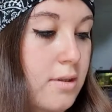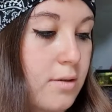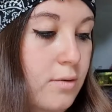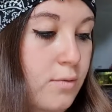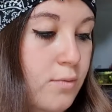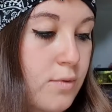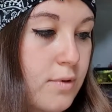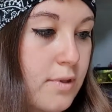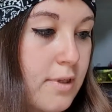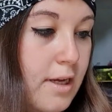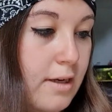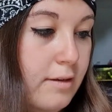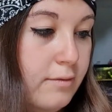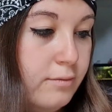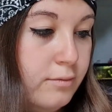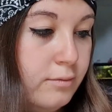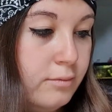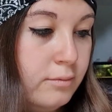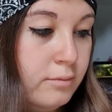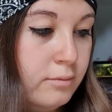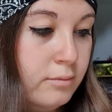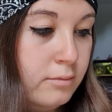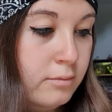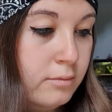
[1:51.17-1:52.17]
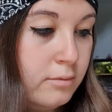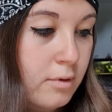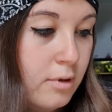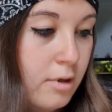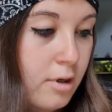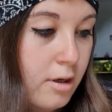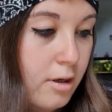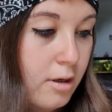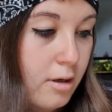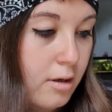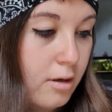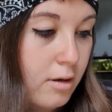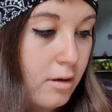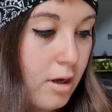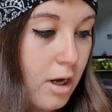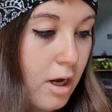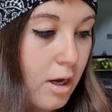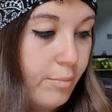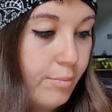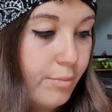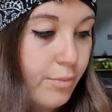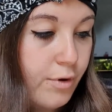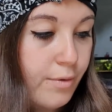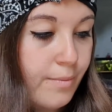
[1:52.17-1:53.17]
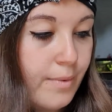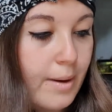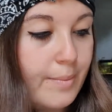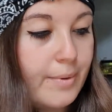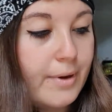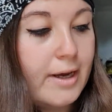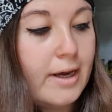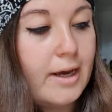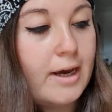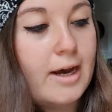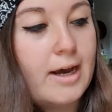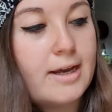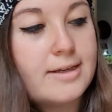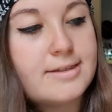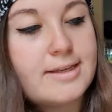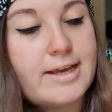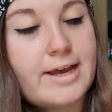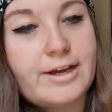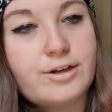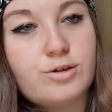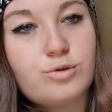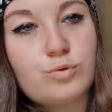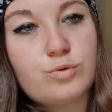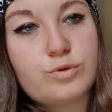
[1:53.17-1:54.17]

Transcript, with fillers: nous avons euh, un baume après rasage.